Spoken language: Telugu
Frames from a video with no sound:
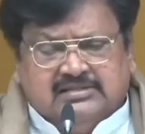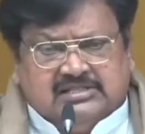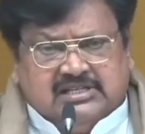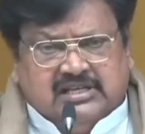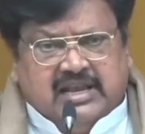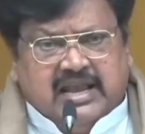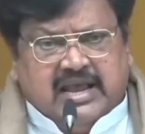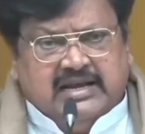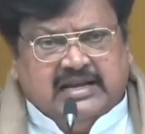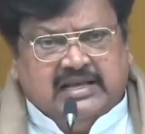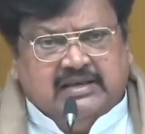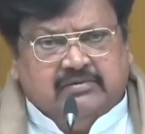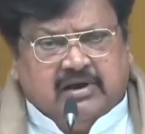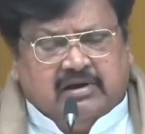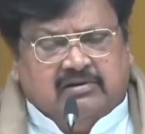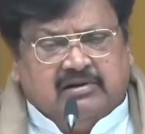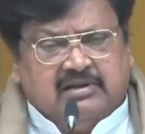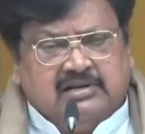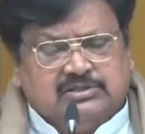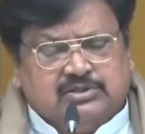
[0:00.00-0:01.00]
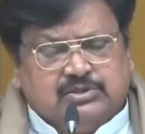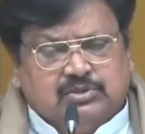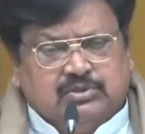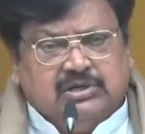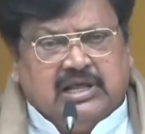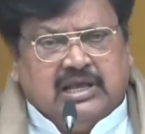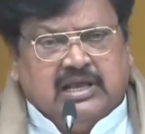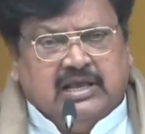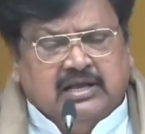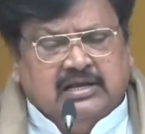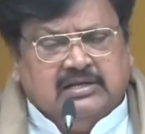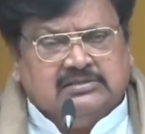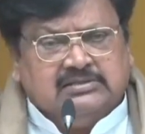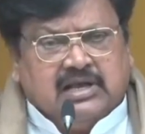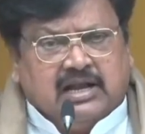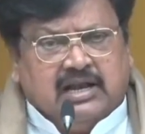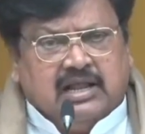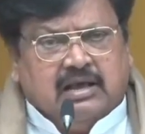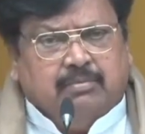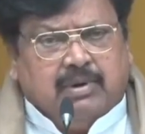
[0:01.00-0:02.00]
సిఐడి వ్యవహరిస్తుంటే
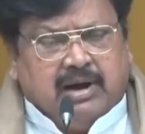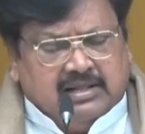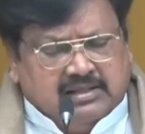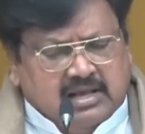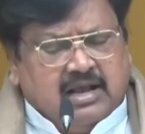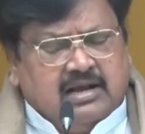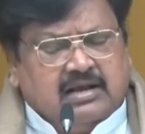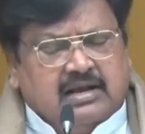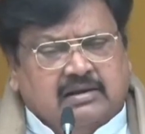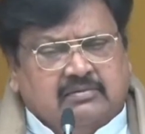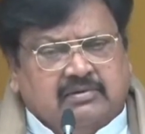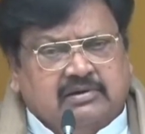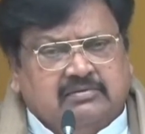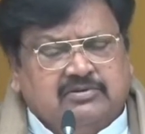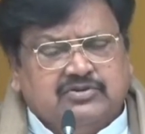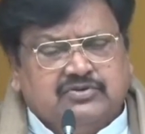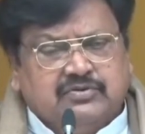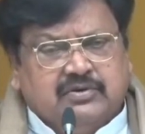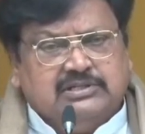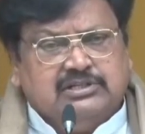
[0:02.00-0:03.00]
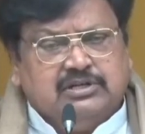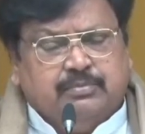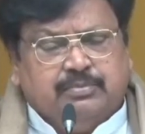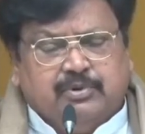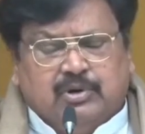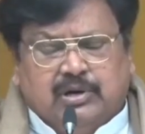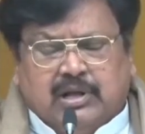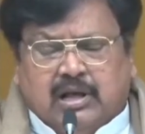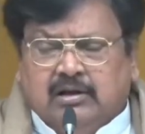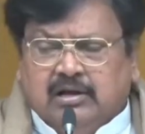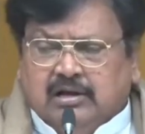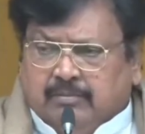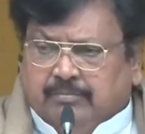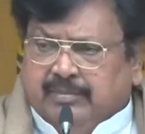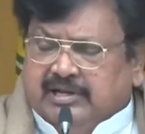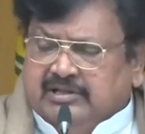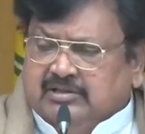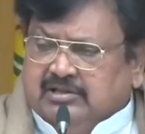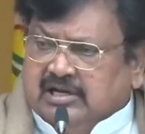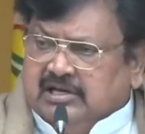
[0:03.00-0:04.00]
చాలా బాధాకరమైన విషయం అని చెప్పి కూడా
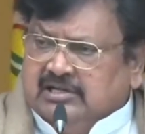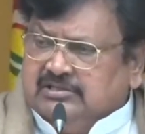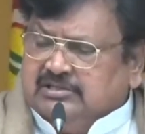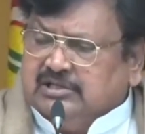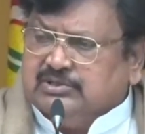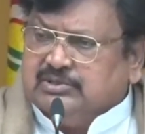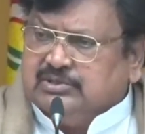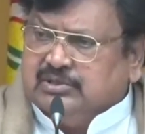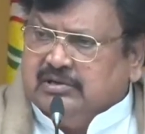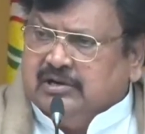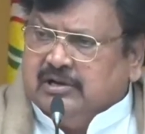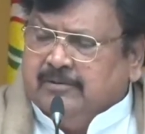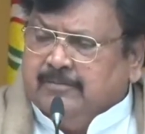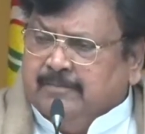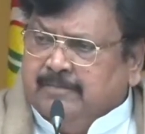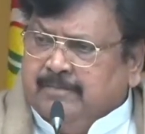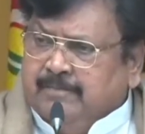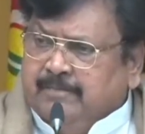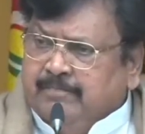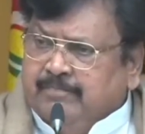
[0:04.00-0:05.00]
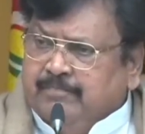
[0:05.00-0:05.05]
మేము తెలియజేస్తున్నాం